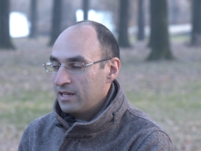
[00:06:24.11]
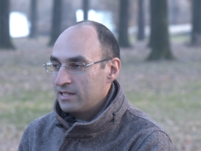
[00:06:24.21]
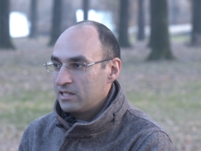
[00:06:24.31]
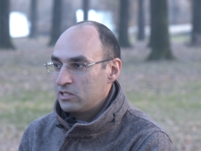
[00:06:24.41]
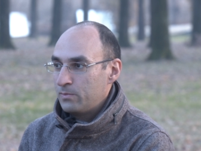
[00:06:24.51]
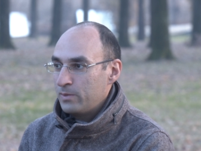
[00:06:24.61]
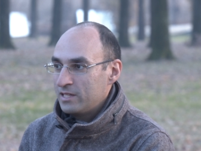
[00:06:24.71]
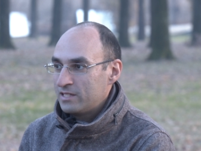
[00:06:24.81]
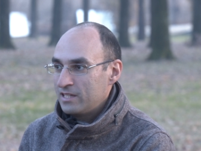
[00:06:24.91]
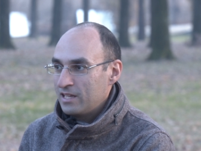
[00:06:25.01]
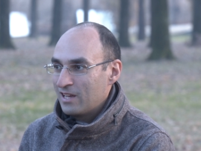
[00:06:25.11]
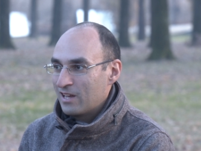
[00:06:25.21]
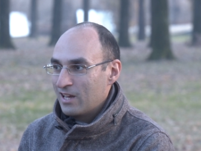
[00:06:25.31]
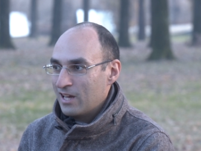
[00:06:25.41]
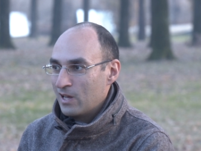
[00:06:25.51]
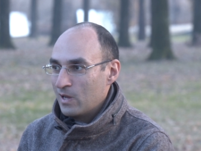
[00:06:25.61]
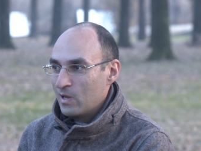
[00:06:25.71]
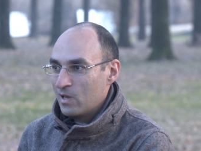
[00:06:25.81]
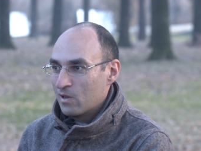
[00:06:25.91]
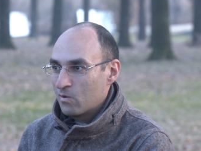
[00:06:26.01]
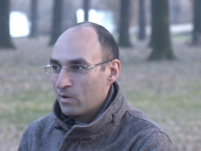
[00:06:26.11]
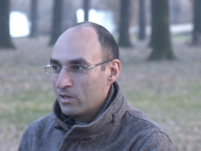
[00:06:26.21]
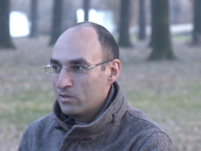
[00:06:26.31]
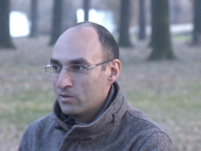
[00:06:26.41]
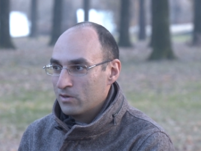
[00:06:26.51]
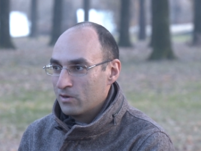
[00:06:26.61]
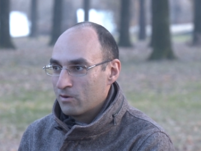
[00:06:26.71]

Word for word: se ci pensi, eh, quando,